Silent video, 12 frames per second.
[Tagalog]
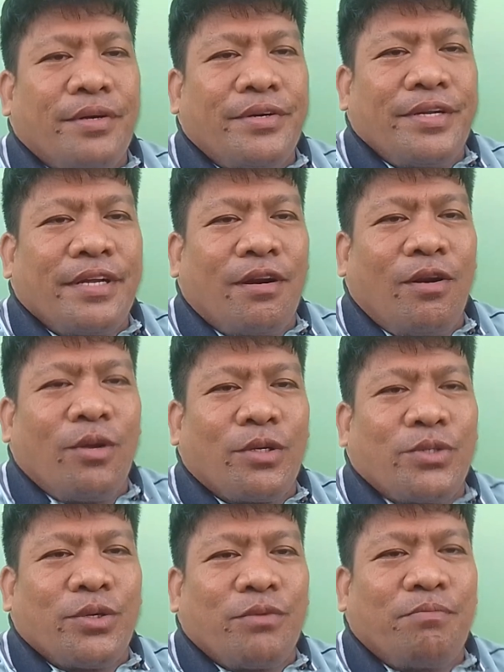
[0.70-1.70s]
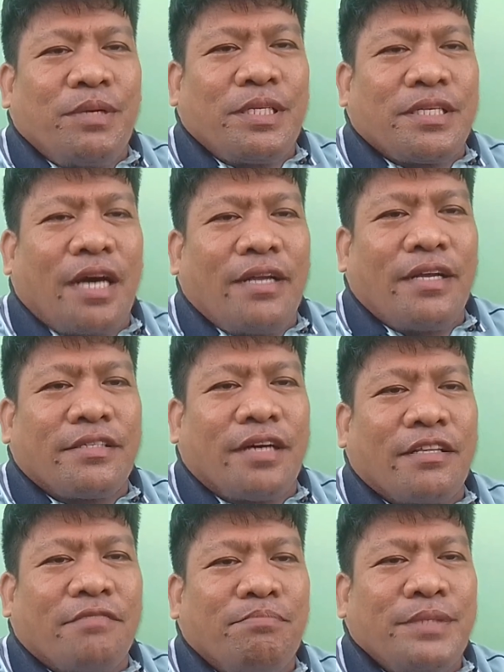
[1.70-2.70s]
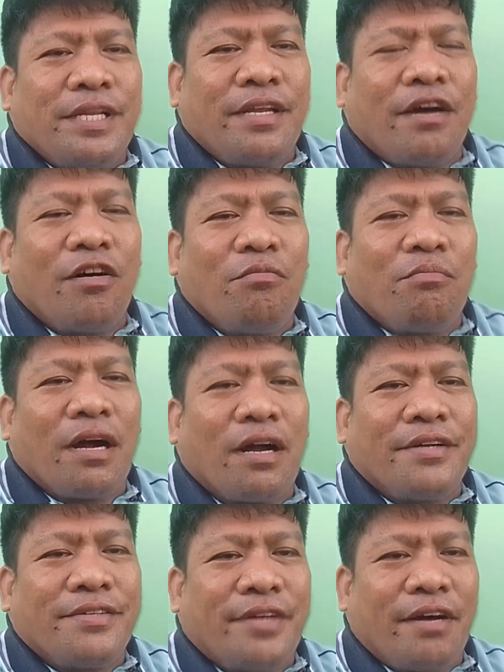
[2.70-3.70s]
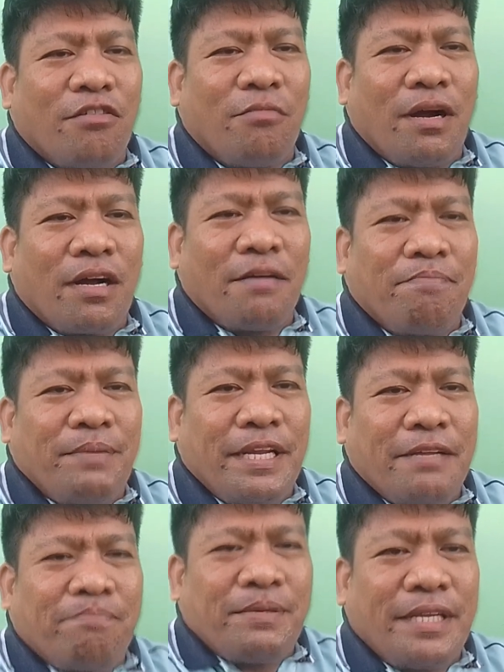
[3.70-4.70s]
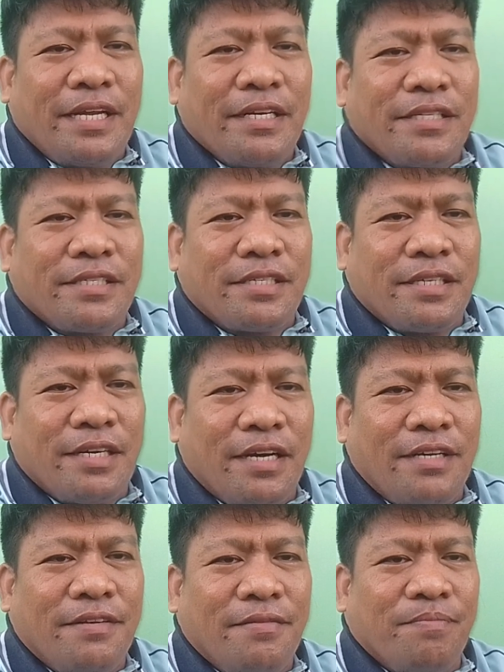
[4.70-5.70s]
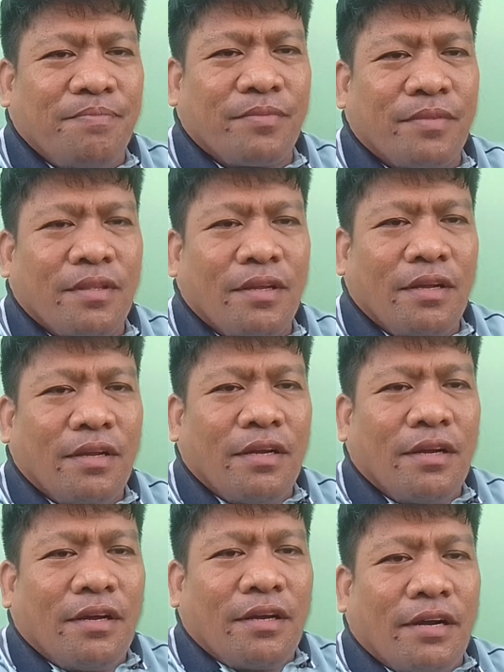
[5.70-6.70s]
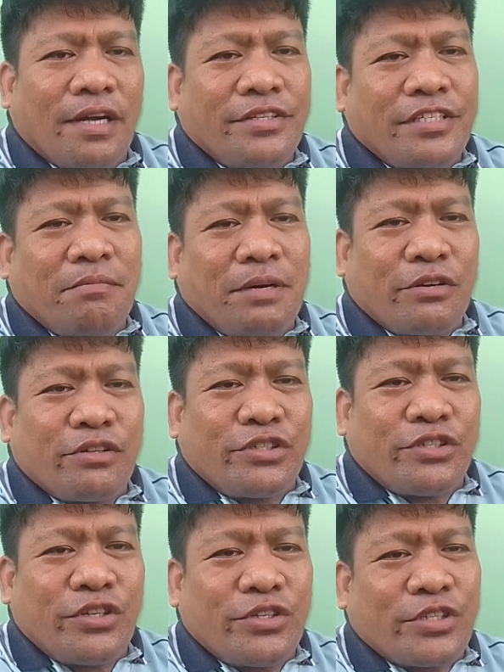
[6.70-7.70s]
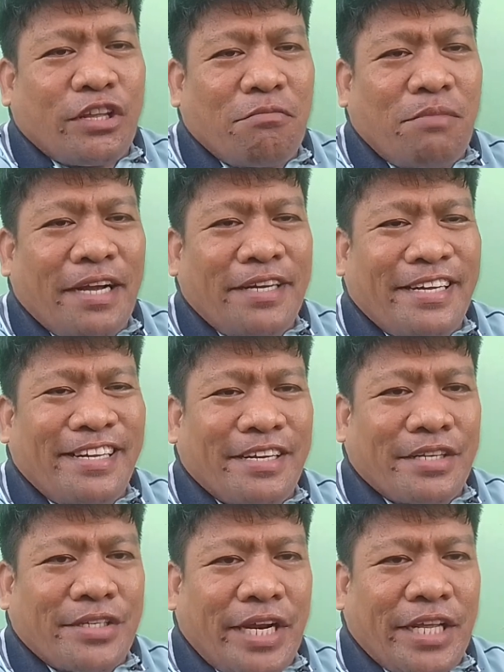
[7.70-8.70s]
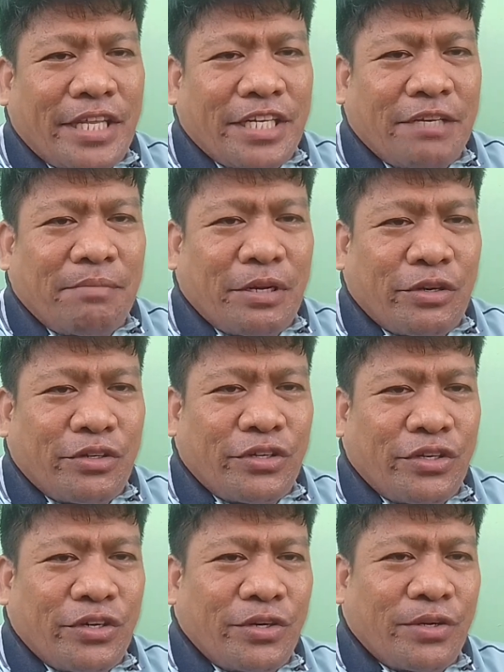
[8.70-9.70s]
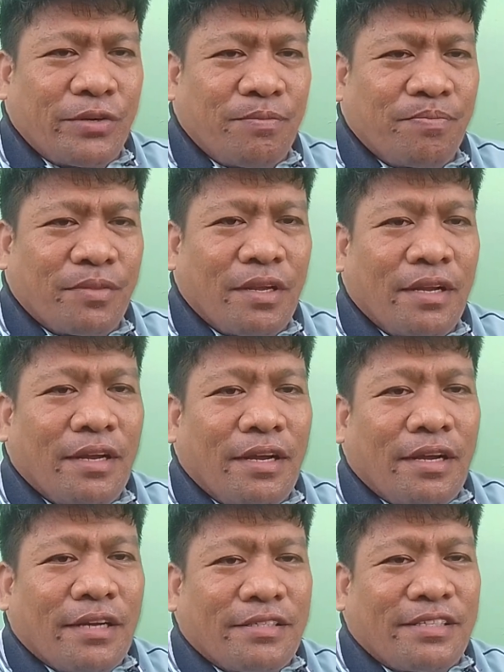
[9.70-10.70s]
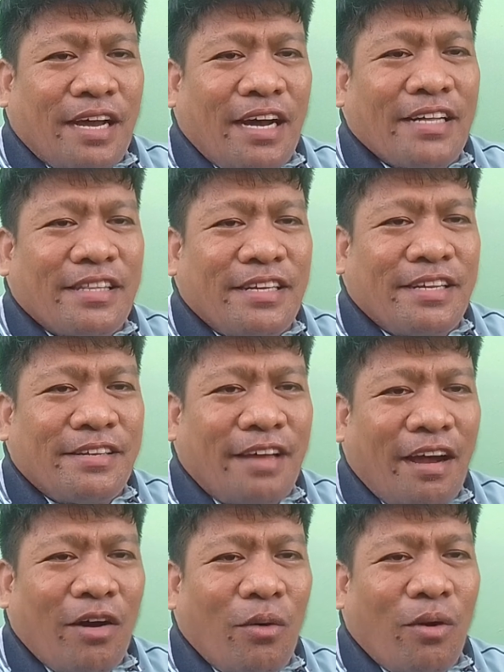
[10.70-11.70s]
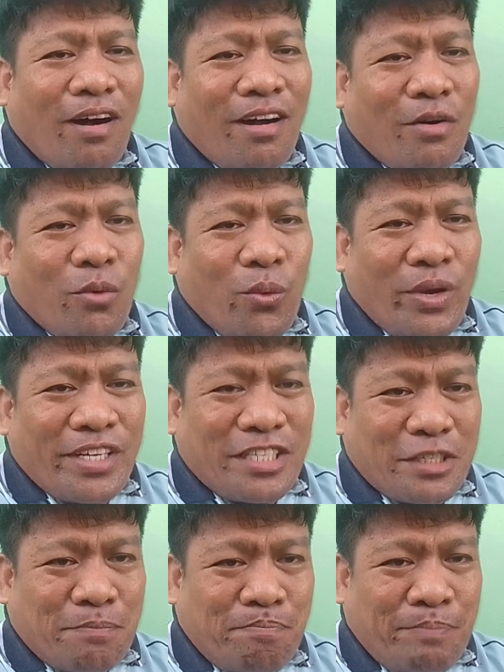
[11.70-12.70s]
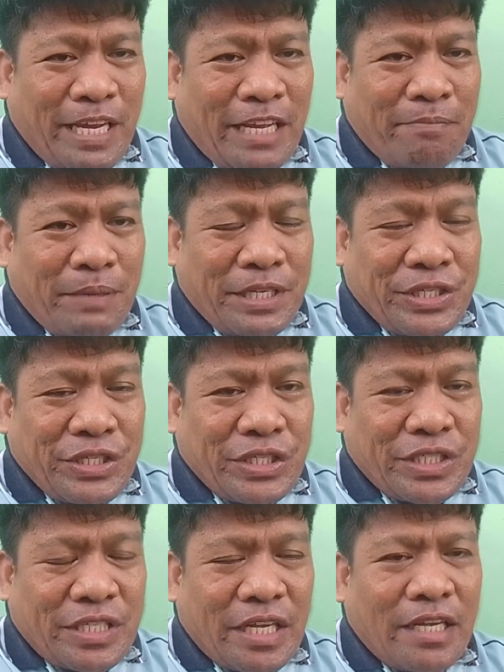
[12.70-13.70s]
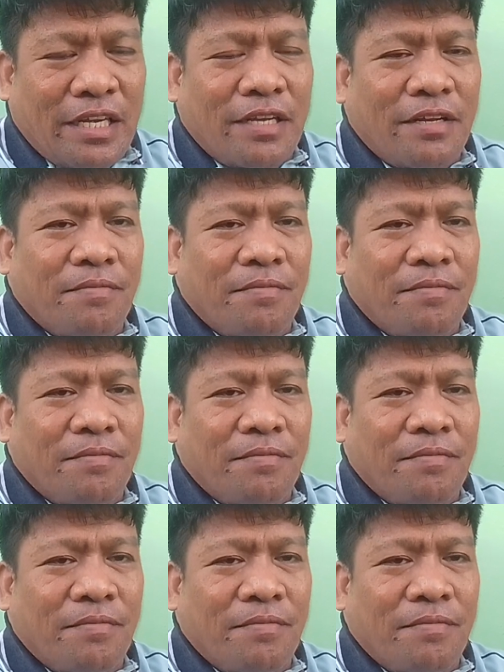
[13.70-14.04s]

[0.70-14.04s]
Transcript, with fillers: Morning Luzon, Visayas at Mindanao. Magandang umaga Pilipinas. Yan. Ngayon si Marcos Jr. Tangbayan ay nagsalita si Marcos Jr. Sa atin daw ang West Philippine Sea.